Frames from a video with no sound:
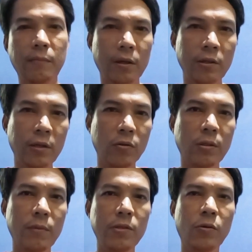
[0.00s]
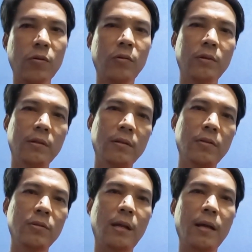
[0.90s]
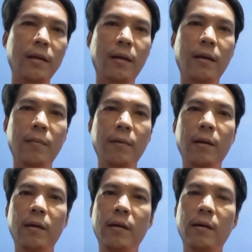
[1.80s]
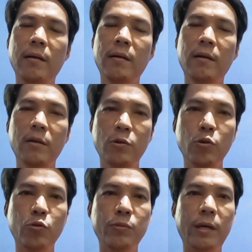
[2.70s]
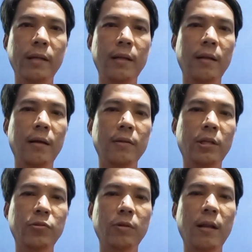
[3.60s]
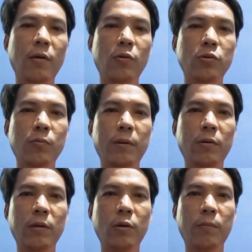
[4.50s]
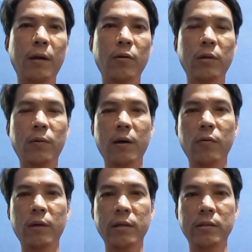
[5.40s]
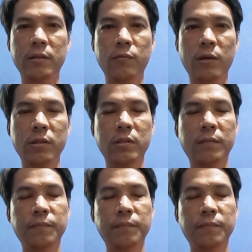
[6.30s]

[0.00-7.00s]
meron din ako sa video ko noon dito sa aking uh, uh, YouTube channel uh, check nyo na lang kung gusto nyo panoorin kung paano ginawa kong engine wash